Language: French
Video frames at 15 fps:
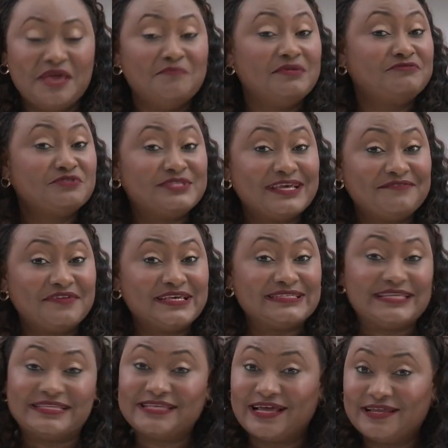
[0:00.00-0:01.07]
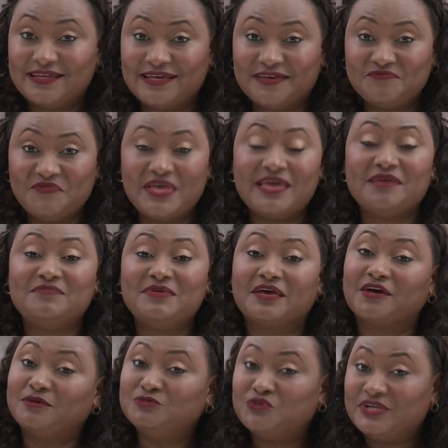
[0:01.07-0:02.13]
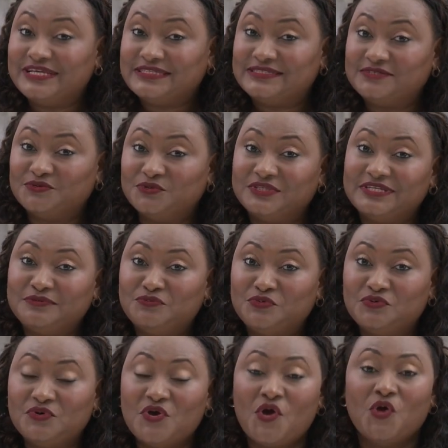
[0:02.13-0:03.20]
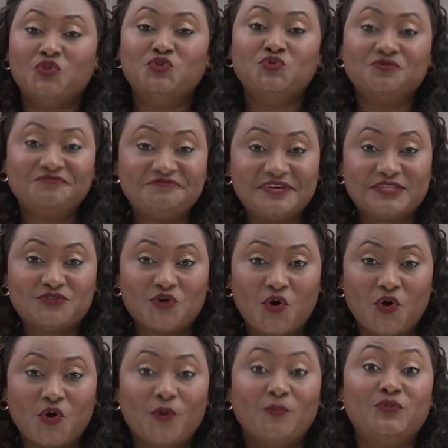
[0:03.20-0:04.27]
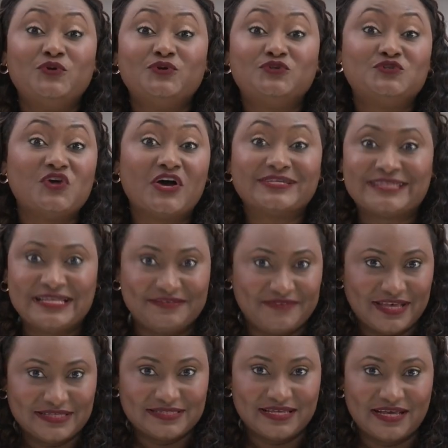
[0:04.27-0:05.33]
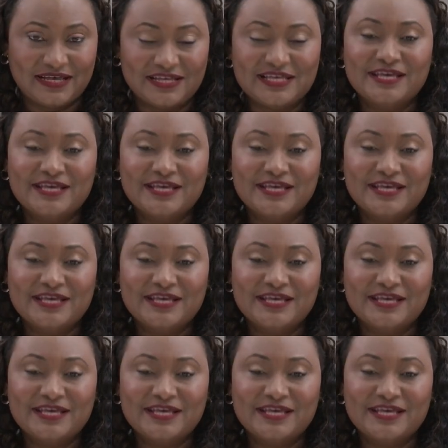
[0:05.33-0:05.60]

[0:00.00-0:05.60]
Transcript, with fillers: Mais vous savez, cette année, eh bien, comme je l'ai dit au début, nous fêtons plusieurs anniversaires.